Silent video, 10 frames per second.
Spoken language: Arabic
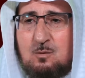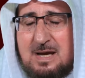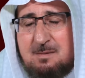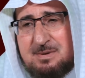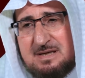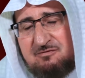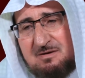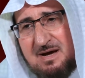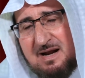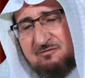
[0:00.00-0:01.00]
ويبني في
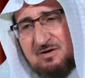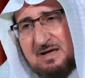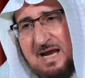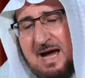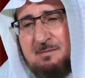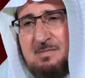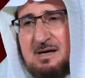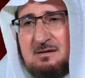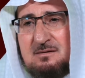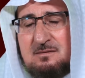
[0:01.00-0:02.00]
المرافق
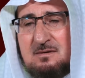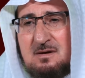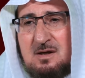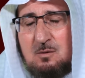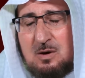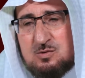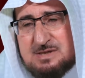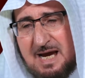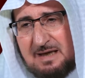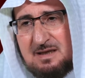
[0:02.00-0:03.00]
العامه
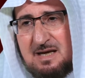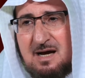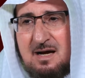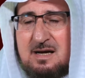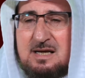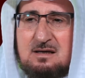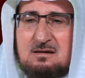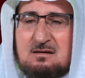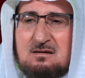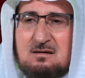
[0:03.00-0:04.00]
ويساعد
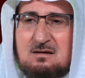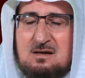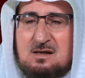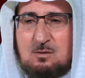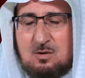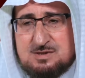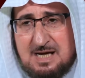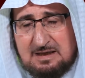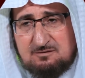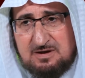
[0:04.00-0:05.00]
الاخرين
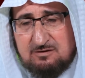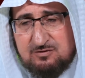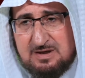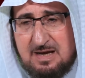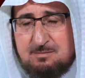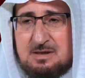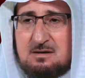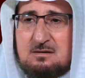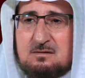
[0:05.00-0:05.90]
ويساعد في حفظ الامن